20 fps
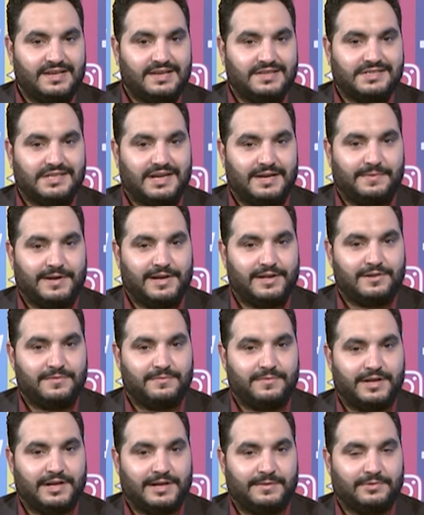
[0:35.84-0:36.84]
السلام
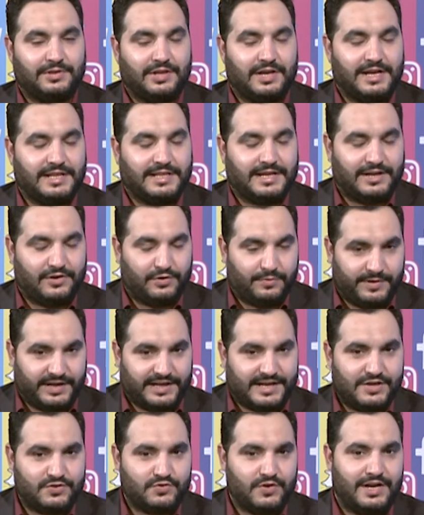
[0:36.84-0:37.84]
عليكم ورحمة الله تعالى
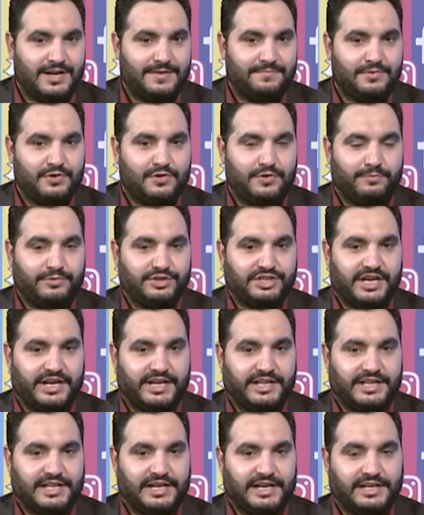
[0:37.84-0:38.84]
وبركاته أهلا بكم
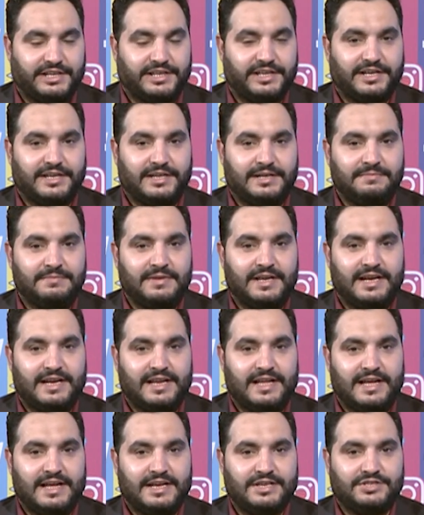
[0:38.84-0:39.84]
مشاهدينا الكرام
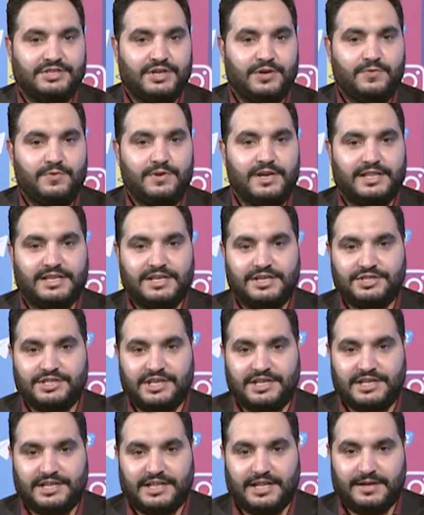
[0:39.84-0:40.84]
إلى جولة
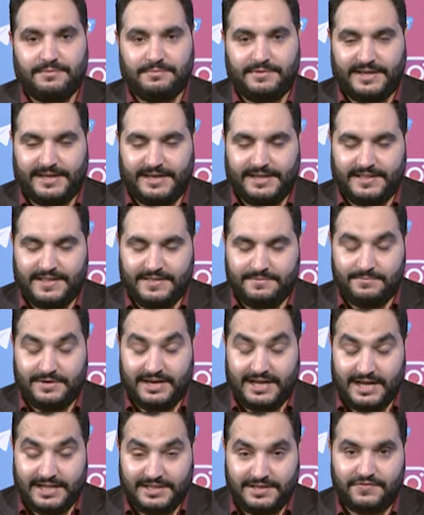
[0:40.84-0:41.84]
جديدة من
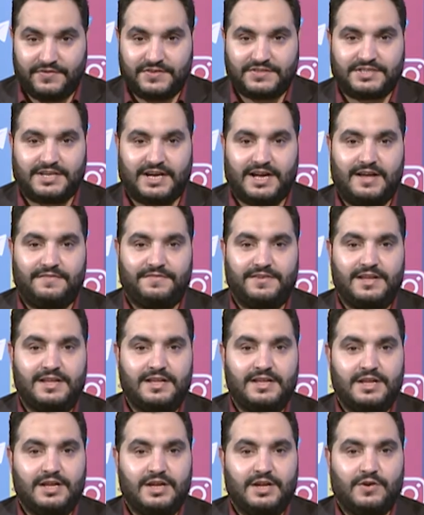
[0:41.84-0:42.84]
من حديث الصحافة
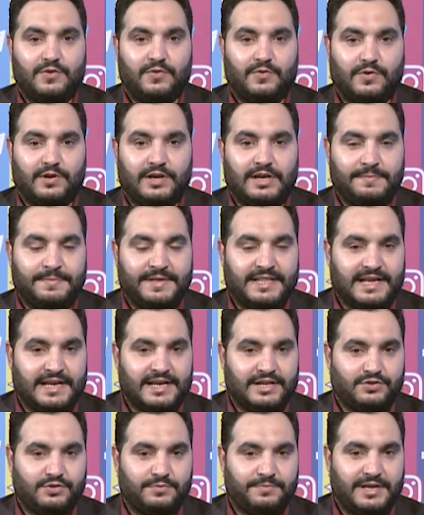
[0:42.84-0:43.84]

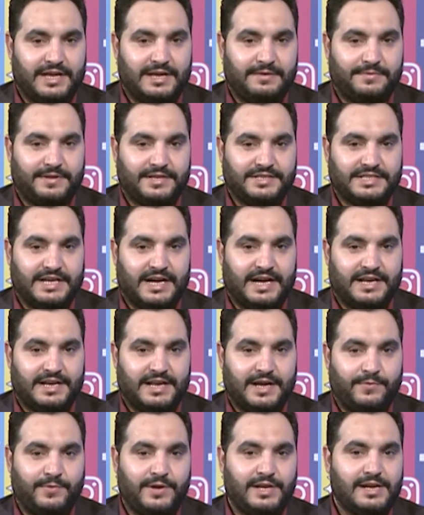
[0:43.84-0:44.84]
والبداية بأبرز
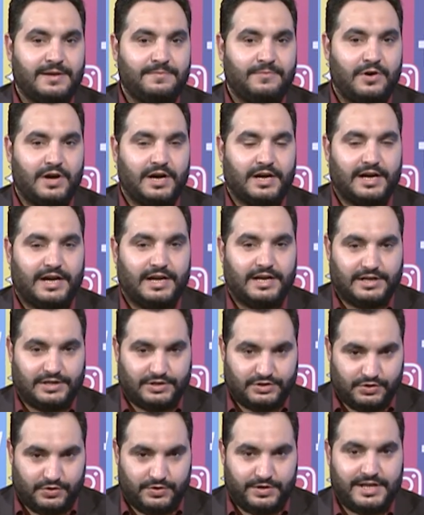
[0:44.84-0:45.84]
عناوين المواقع
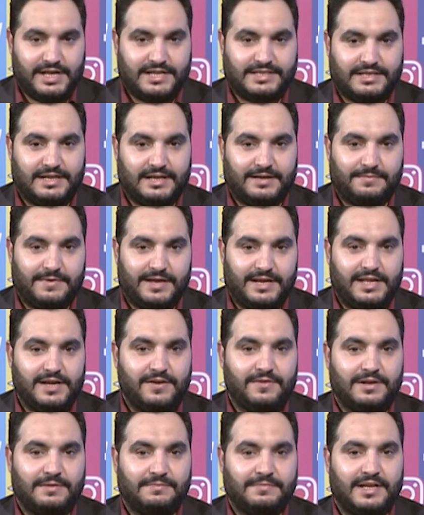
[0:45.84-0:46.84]
الإلكترونية الإخبارية
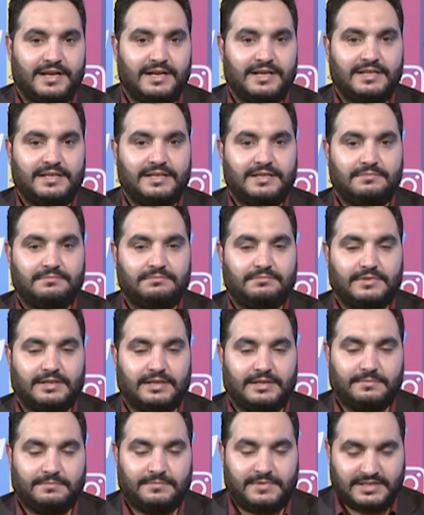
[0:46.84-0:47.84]
ونبدأ
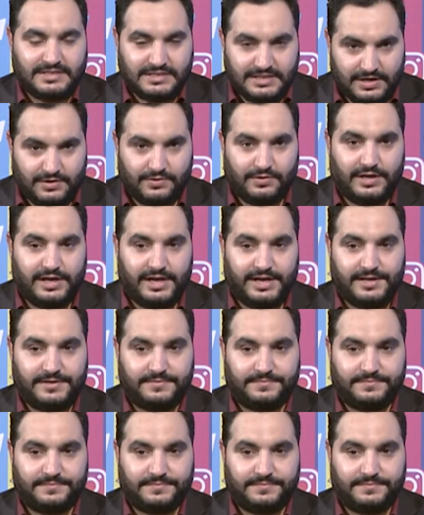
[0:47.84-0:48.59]
بالمصدر أونلاين